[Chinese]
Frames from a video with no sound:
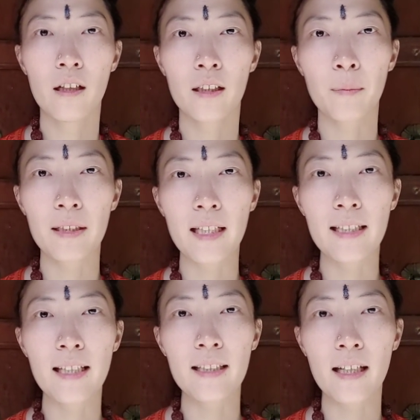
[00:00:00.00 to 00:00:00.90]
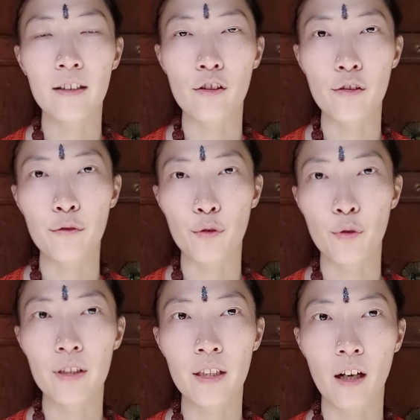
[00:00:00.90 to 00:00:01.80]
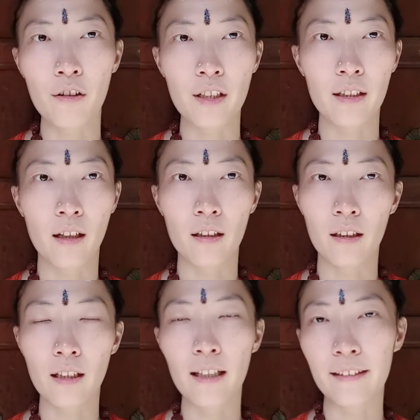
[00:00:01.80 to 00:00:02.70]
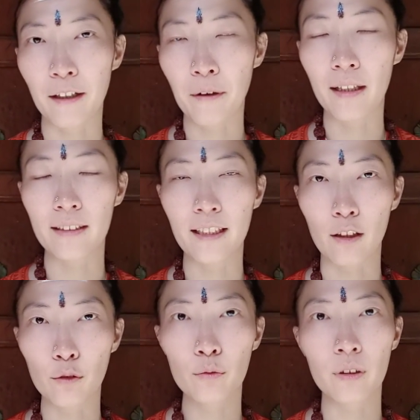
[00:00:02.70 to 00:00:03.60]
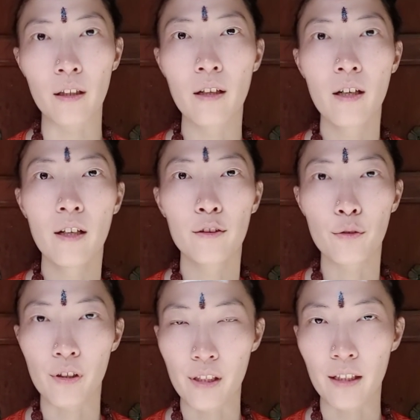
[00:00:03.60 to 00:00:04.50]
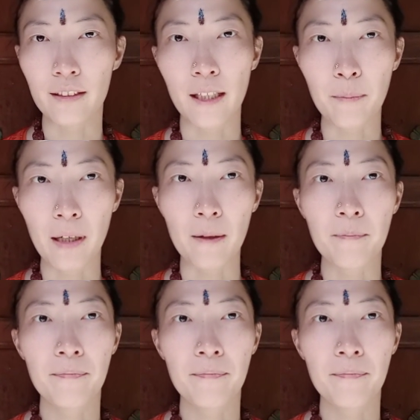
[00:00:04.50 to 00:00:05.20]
那么在现在呢，师傅说这个 h a 的和他点化的强度呢就是上千倍。